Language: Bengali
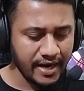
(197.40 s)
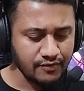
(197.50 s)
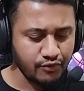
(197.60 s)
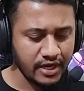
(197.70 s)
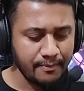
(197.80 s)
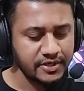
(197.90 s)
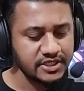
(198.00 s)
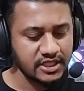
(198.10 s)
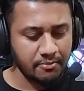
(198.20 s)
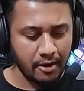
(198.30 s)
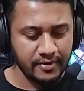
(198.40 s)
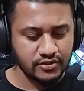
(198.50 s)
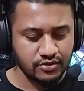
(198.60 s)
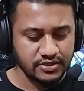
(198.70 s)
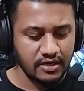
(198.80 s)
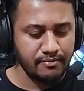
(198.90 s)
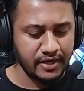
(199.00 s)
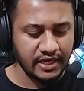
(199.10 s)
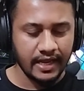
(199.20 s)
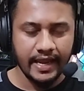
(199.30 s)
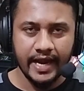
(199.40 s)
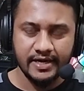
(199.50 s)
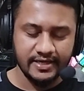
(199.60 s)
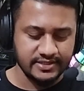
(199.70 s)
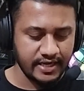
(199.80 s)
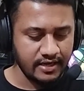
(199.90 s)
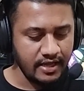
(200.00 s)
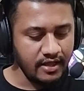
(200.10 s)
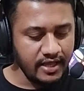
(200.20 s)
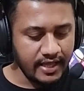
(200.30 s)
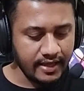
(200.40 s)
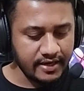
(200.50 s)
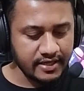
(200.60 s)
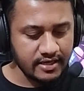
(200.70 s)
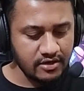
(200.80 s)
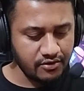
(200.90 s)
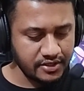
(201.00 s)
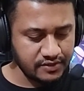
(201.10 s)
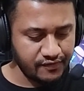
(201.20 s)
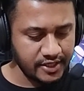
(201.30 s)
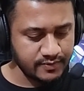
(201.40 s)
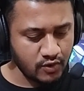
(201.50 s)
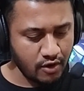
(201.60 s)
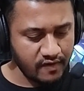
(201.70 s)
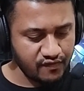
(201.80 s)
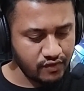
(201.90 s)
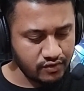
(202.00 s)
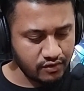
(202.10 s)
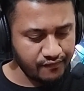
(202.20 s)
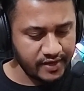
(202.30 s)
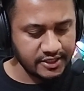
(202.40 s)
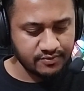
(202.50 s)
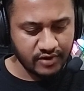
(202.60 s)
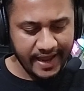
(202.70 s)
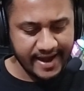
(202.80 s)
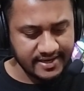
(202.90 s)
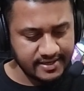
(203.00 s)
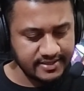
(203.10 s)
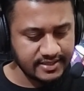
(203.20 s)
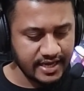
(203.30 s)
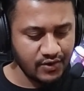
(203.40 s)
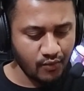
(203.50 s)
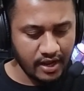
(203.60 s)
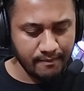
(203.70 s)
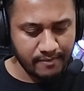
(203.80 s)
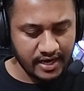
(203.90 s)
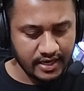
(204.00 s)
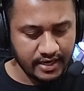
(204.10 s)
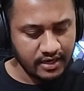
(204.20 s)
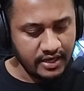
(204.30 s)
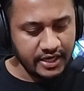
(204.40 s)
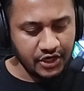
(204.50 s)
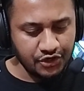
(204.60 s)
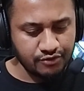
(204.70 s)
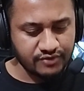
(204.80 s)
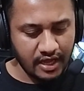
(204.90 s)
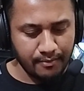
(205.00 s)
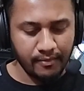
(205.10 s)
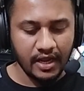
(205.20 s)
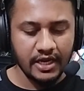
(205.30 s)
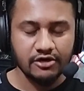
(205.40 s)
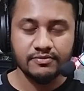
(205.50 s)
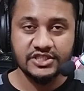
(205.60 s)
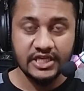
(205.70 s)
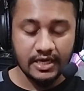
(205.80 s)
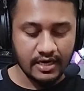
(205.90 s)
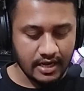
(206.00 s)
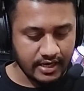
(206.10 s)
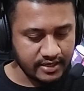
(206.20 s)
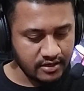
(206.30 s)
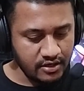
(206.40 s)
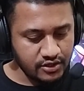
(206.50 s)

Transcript: পার্ট ফোরে আপনি শিখতে পারবেন সোশ্যাল মিডিয়া অ্যাড ডিজাইন এখানে কি কি রয়েছে ফেসবুক কভার ফটো ফেসবুক অ্যাড ডিজাইন ওয়েব ব্যানার ইউটিউব থামনেল ইউটিউব চ্যানেল আর